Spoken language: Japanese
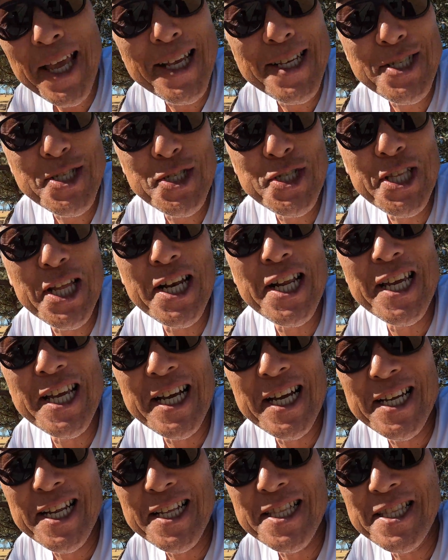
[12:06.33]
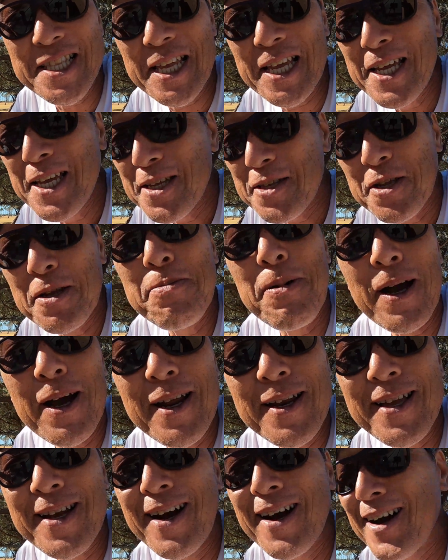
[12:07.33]
編集したらいいかなってそればっ
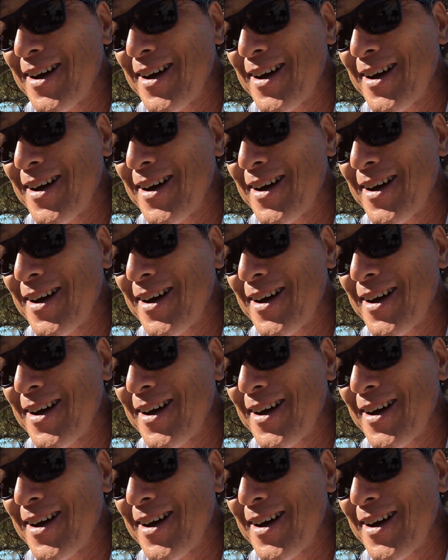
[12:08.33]
かり考